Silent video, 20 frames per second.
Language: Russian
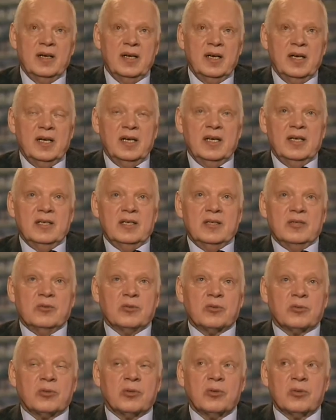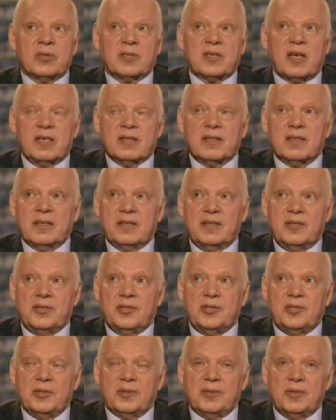Ну что сказать еще?
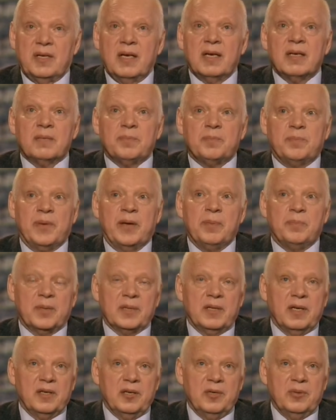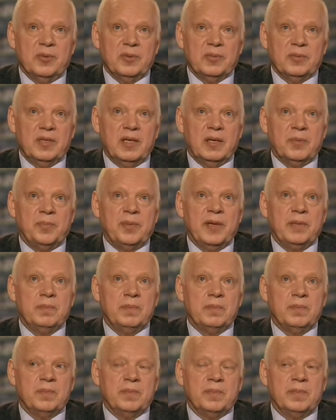Я преподаю. Я при...
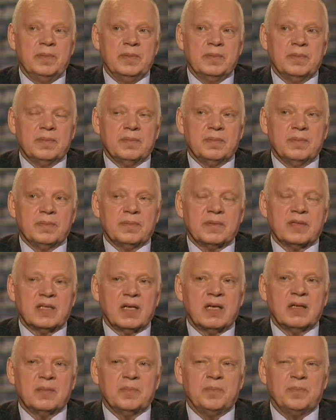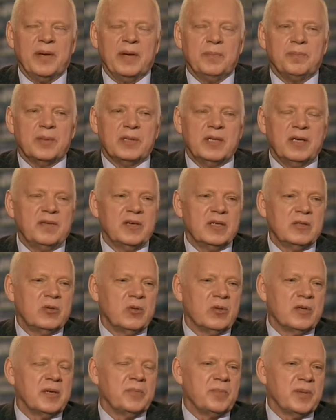Э, стал преподавать только
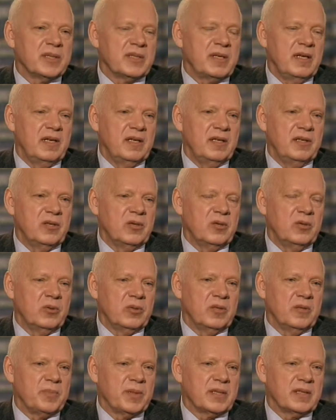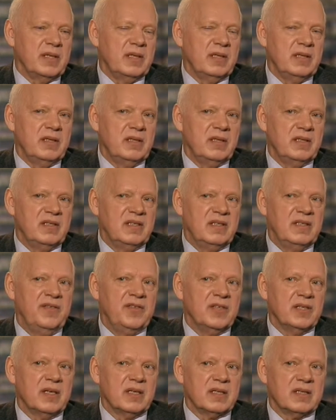последние годы, последние 12
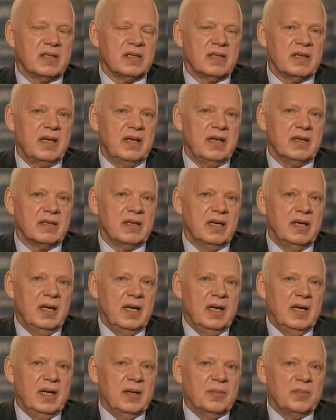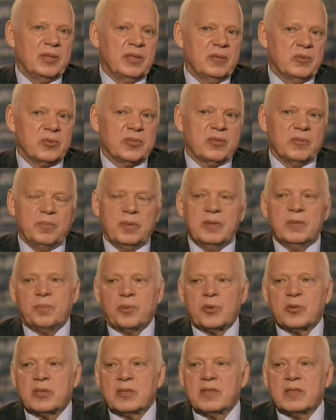лет, потому что был просто занят